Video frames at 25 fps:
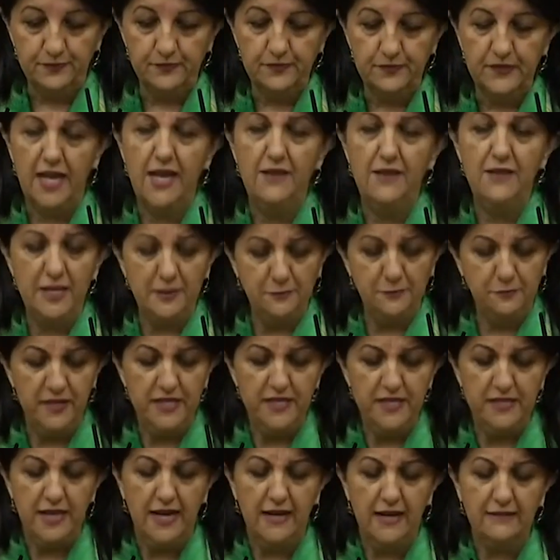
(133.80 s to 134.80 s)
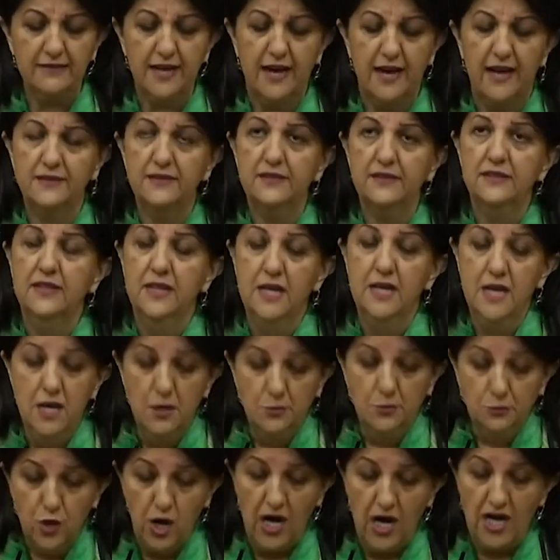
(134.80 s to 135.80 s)
Evet bir yandan
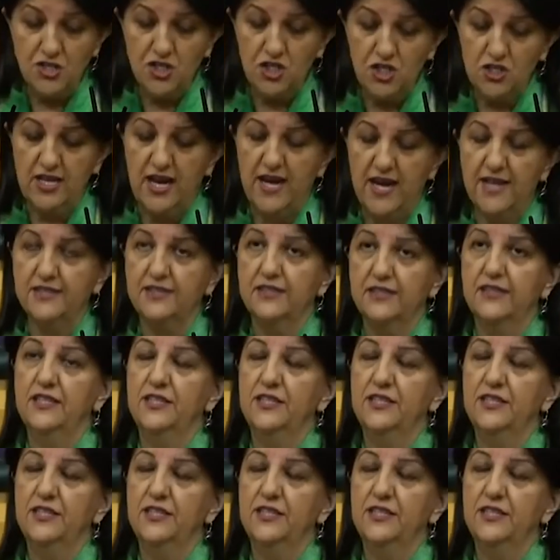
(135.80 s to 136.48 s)
bu acılar